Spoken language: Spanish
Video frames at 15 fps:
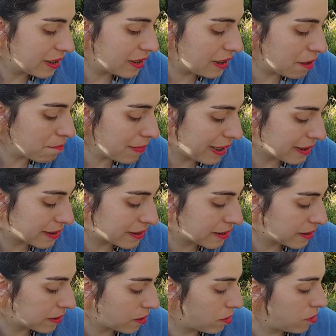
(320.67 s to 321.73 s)
¿Qué más?
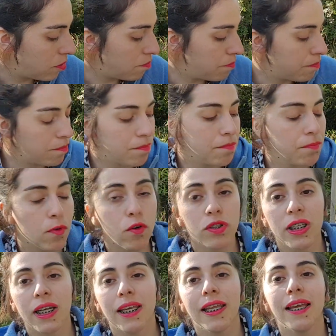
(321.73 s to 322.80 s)

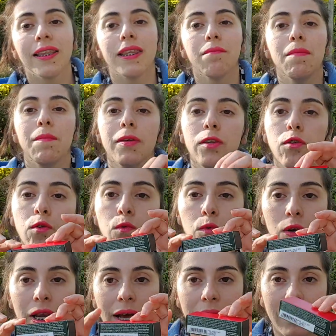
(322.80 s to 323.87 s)
Otra clienta me pidió
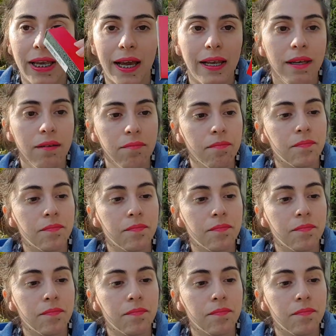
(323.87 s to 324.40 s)
un labial